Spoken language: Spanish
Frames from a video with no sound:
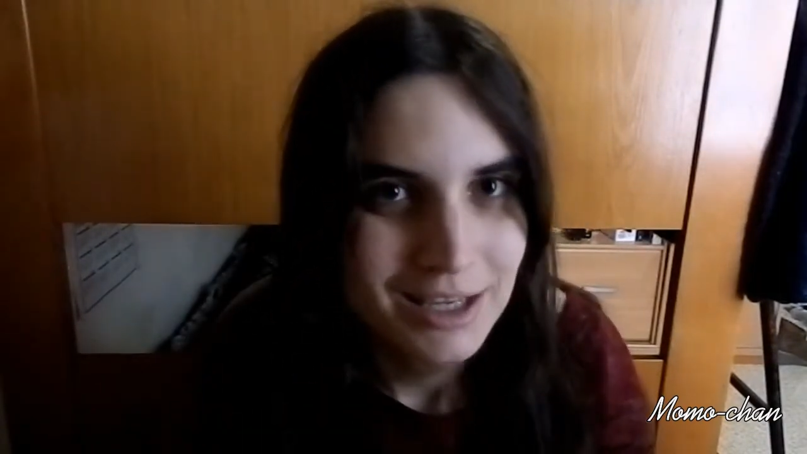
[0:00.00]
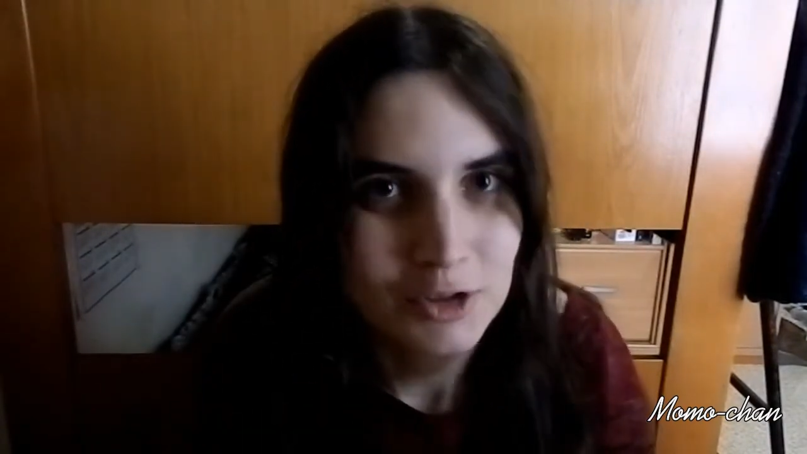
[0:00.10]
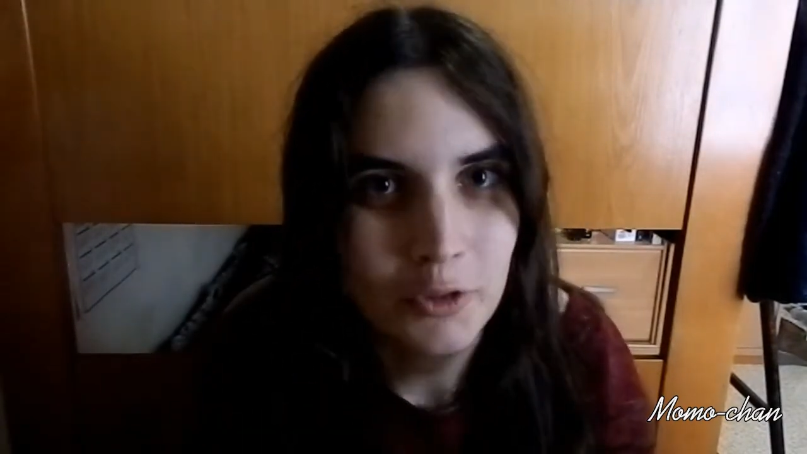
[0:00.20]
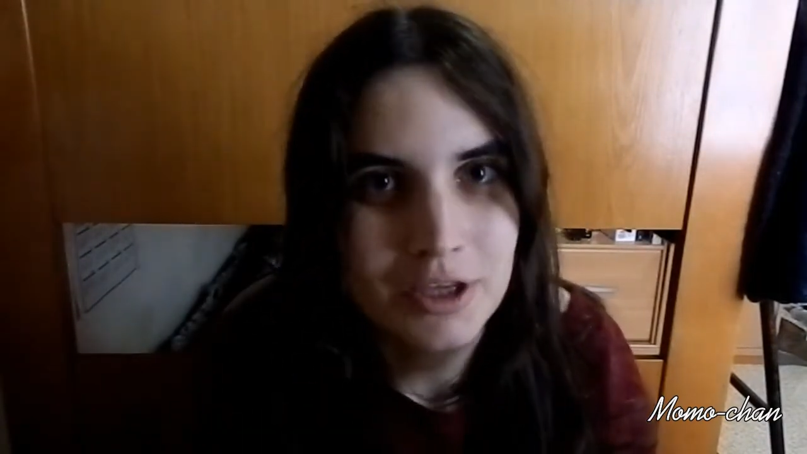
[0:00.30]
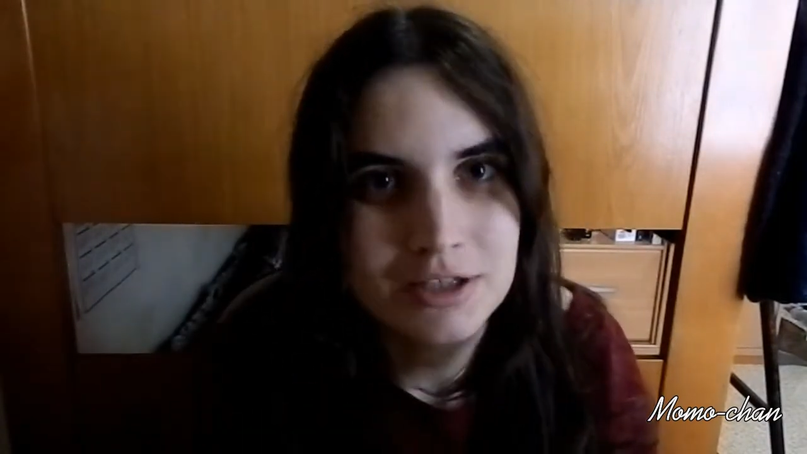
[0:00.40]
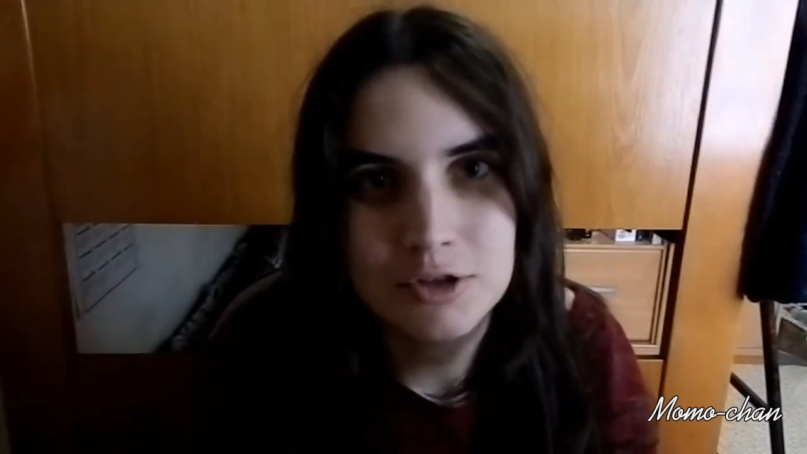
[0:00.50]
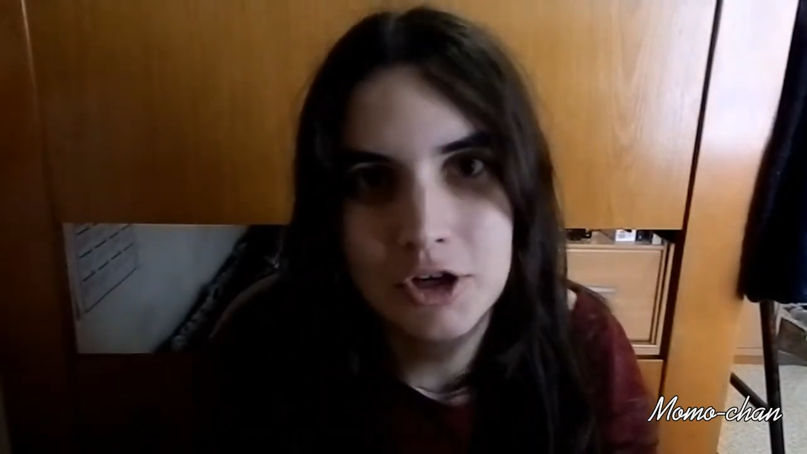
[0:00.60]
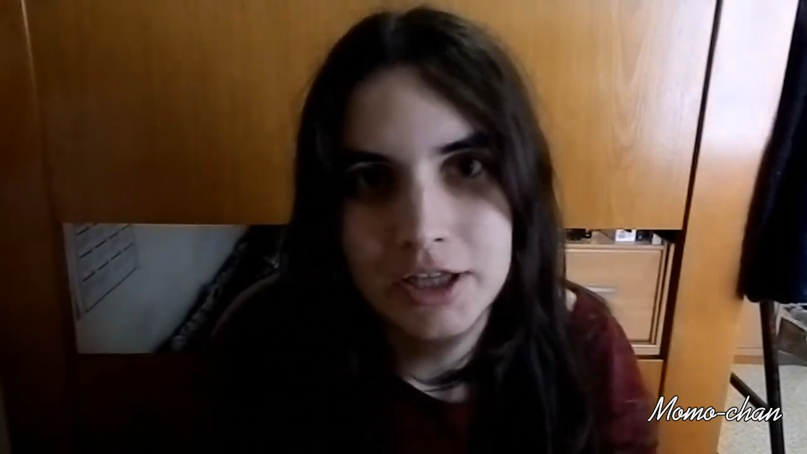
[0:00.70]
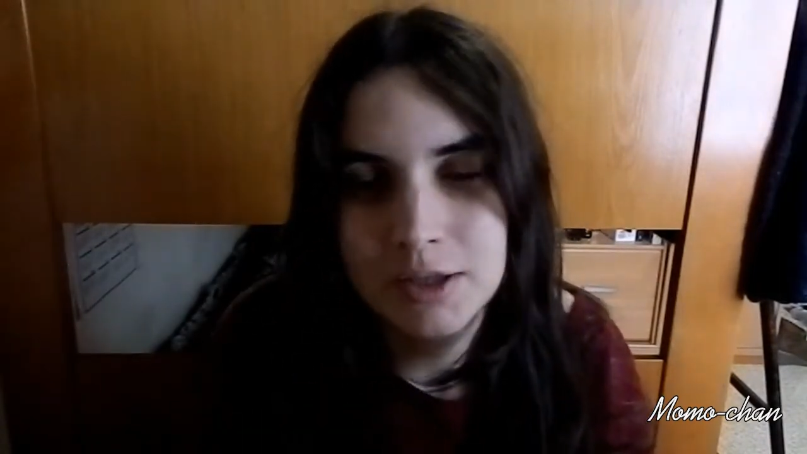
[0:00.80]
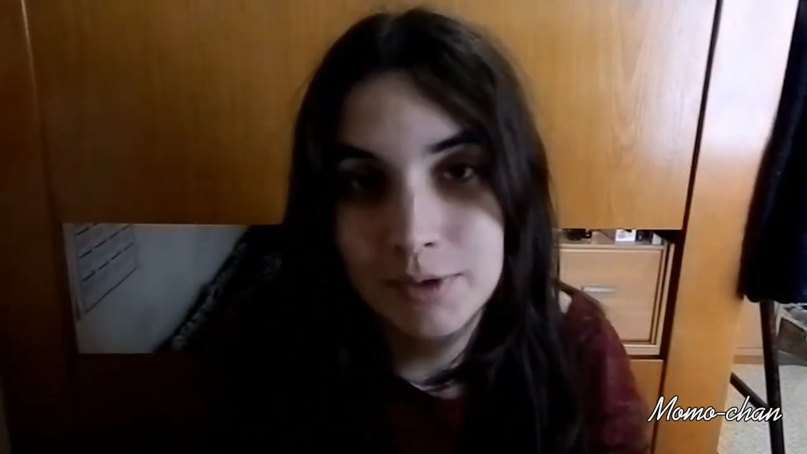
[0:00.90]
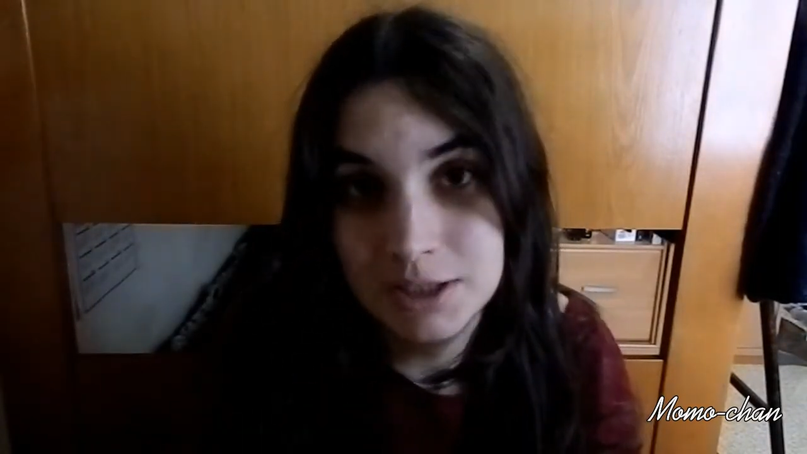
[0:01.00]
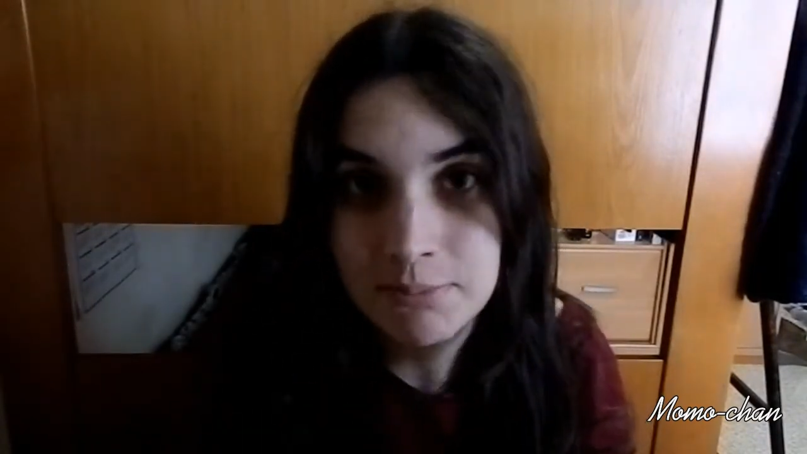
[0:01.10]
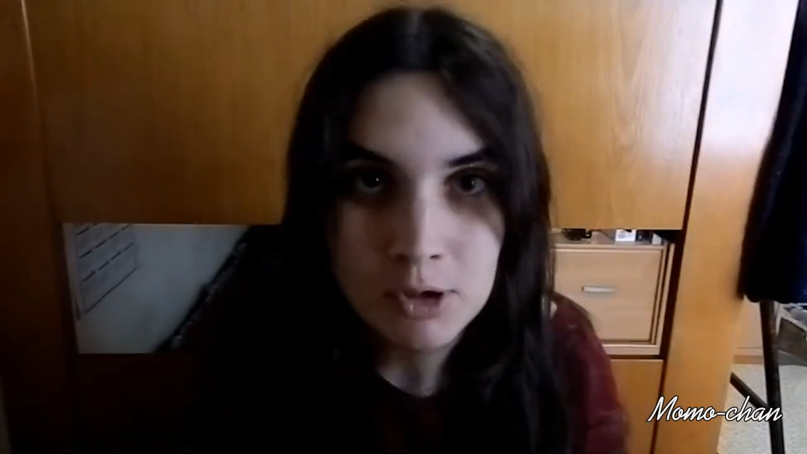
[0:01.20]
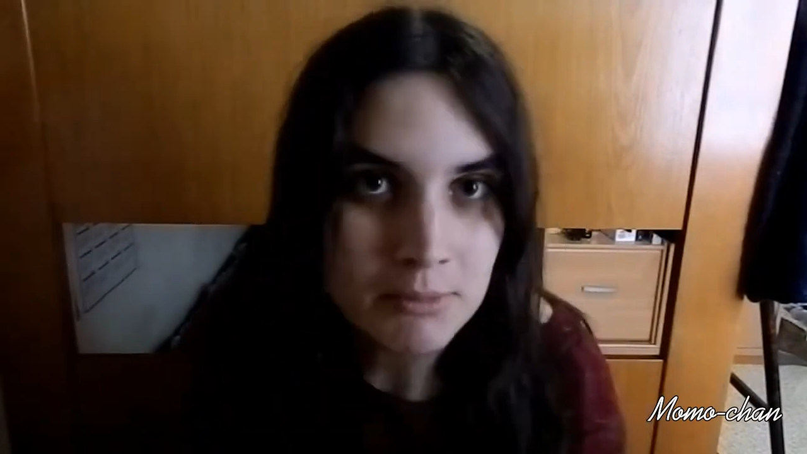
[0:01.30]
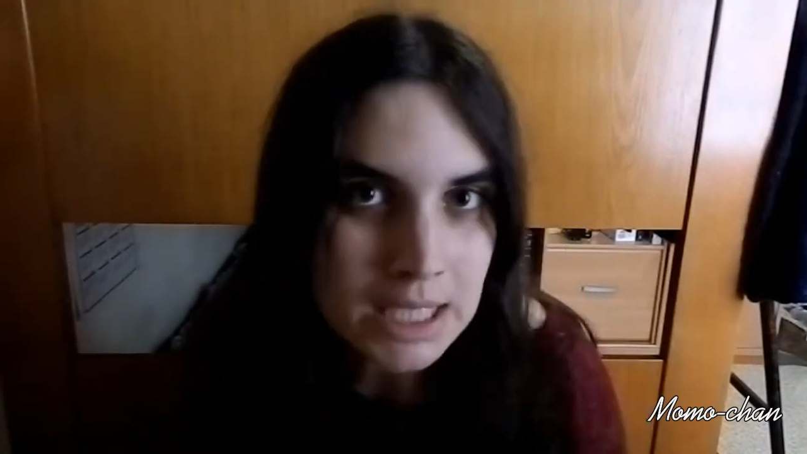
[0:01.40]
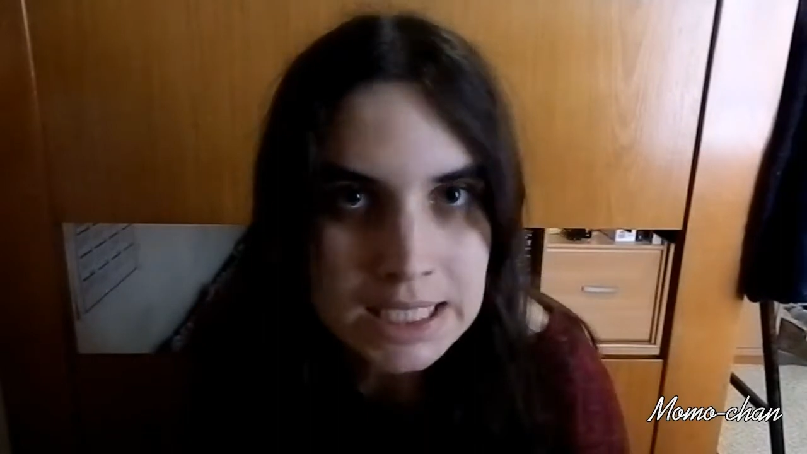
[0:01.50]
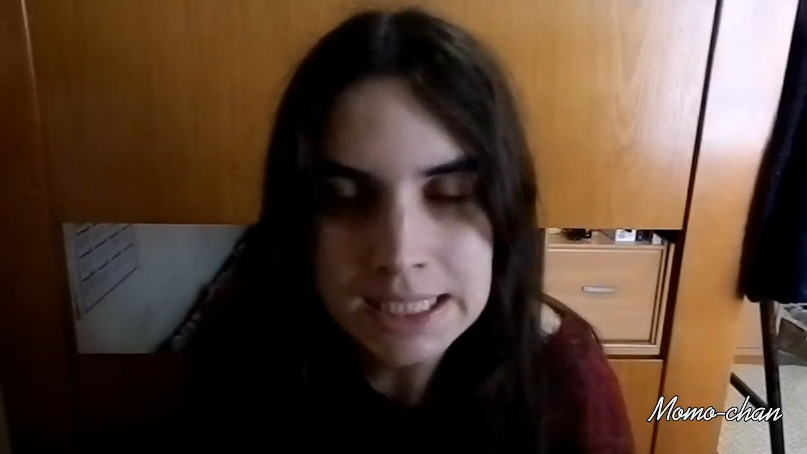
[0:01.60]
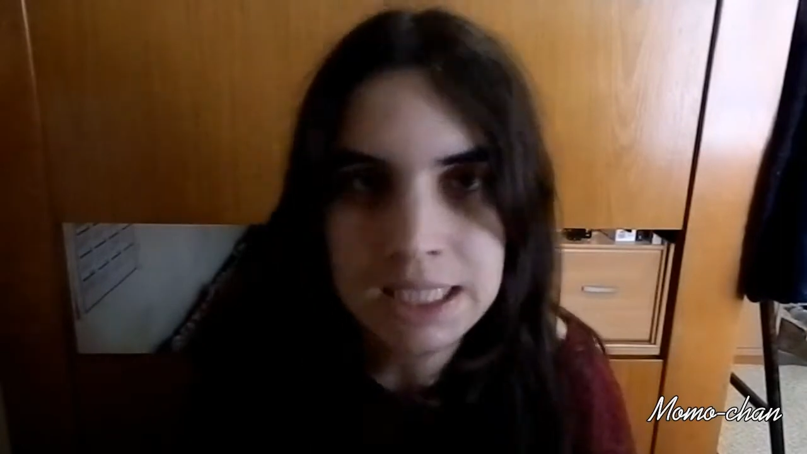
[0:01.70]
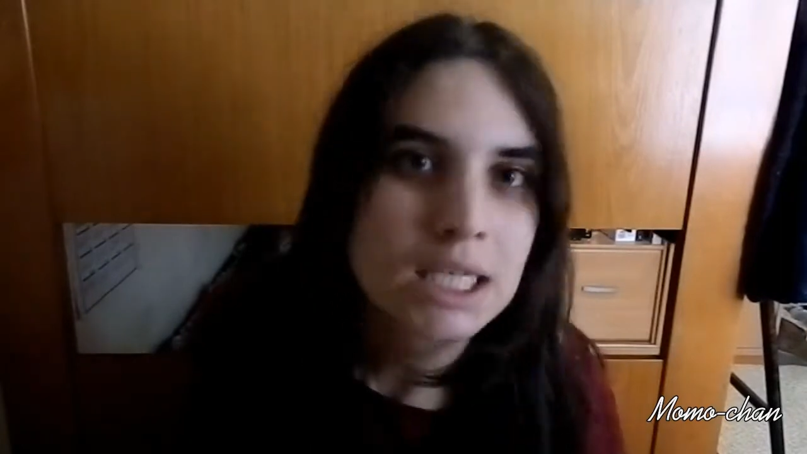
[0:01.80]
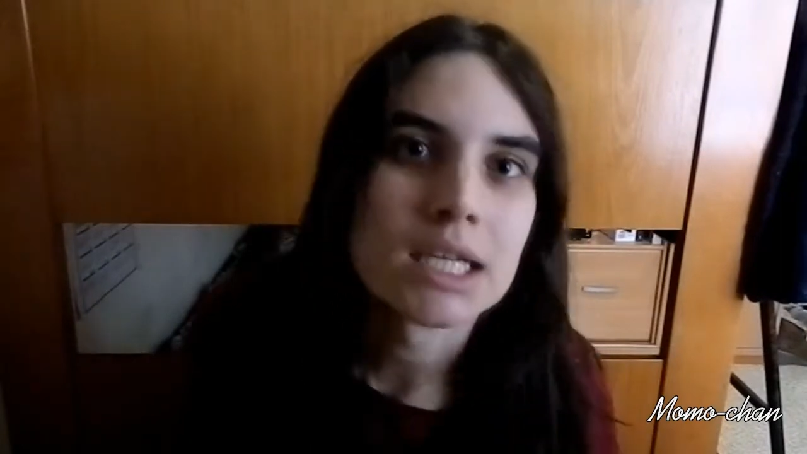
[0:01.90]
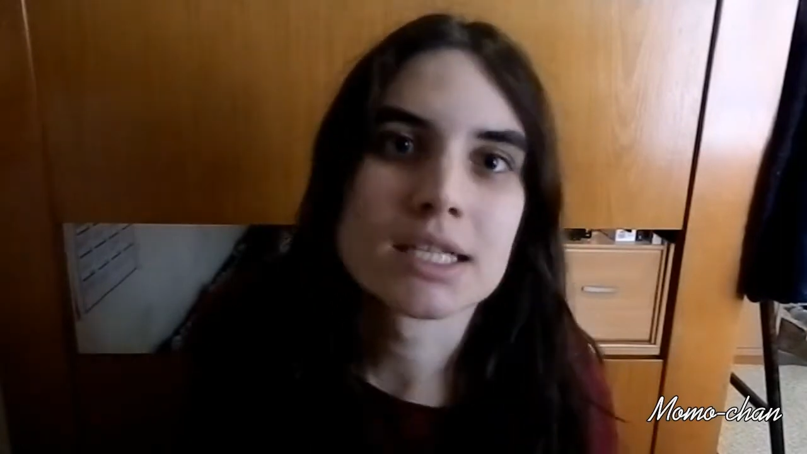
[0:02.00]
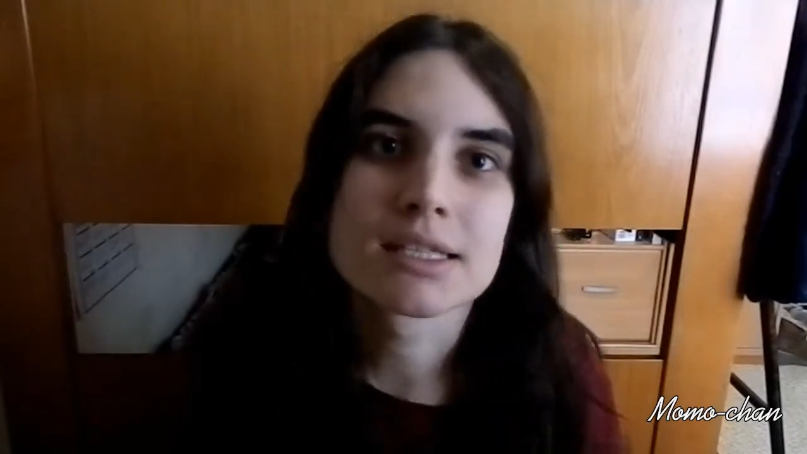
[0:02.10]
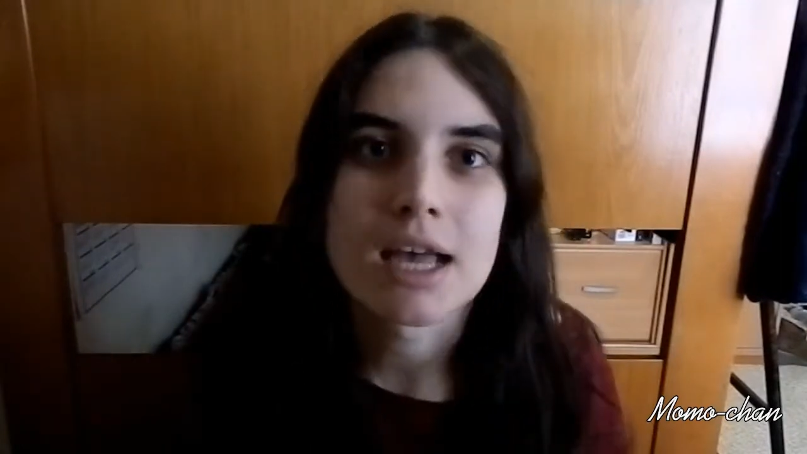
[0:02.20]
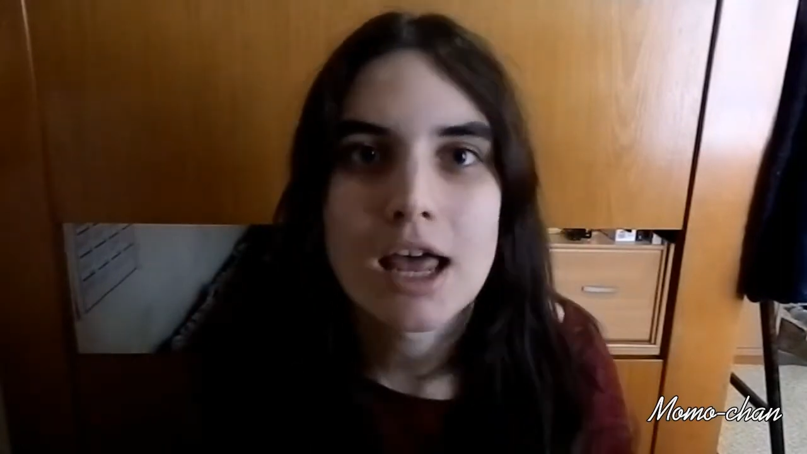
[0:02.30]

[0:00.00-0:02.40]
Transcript: Entonces cogete unas palomitas,